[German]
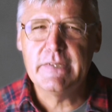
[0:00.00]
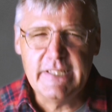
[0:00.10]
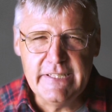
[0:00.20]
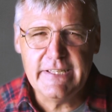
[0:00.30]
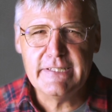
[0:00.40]
wenn
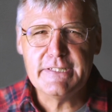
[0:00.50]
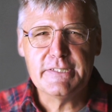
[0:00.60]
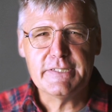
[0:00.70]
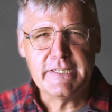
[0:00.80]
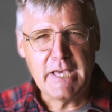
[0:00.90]

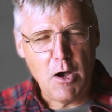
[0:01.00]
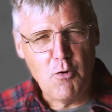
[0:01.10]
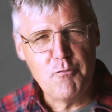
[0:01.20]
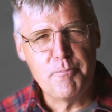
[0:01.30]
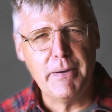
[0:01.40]
Hindernisse sich
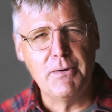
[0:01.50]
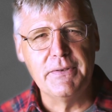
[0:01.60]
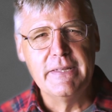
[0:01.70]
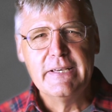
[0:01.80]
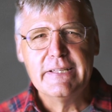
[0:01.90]

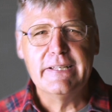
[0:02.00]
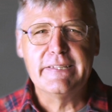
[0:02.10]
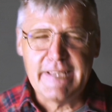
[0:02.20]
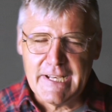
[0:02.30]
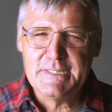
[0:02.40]
aufbauen,
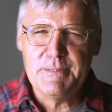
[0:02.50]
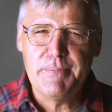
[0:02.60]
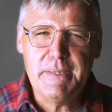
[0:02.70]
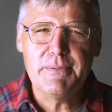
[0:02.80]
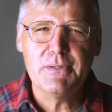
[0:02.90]
sagt die
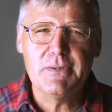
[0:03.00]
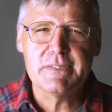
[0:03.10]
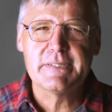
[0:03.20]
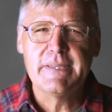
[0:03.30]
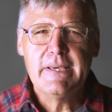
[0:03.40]
Bibel
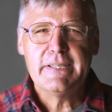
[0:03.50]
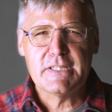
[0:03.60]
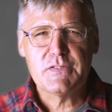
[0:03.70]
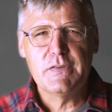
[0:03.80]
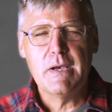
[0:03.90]
uns,
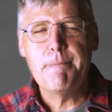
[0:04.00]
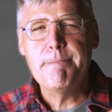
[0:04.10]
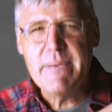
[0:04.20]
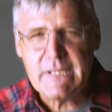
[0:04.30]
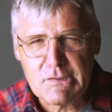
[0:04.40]
dass wir
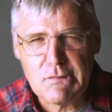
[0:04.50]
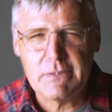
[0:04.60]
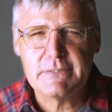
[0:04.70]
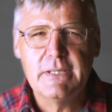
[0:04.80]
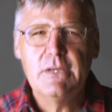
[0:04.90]
mit
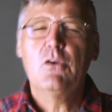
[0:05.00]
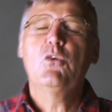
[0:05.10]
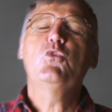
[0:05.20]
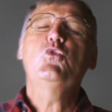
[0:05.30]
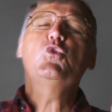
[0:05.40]
Gott
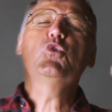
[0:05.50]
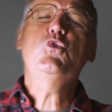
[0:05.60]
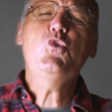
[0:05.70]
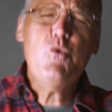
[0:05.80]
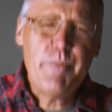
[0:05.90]

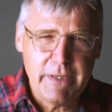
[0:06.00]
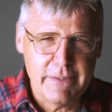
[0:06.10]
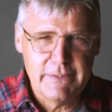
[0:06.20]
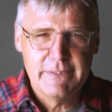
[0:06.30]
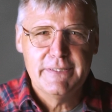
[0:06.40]

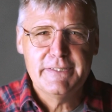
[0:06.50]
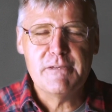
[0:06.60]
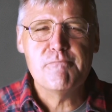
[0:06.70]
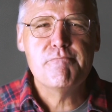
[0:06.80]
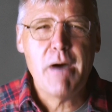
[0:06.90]
über
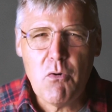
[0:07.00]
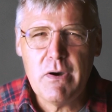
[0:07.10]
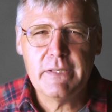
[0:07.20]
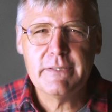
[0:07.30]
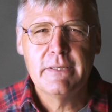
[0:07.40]
die
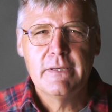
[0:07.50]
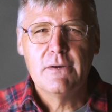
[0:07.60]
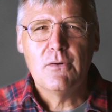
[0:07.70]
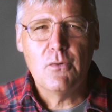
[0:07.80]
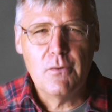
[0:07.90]
Mauern
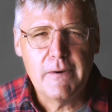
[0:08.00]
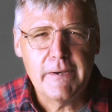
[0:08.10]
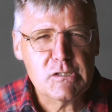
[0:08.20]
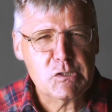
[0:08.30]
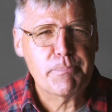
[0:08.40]

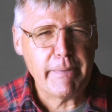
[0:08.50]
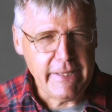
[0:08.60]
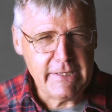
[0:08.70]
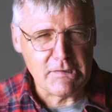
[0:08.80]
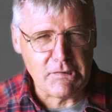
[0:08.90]

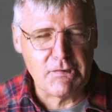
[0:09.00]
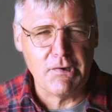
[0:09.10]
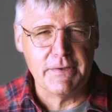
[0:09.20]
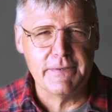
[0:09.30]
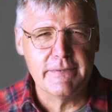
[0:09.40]
springen
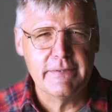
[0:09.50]
können.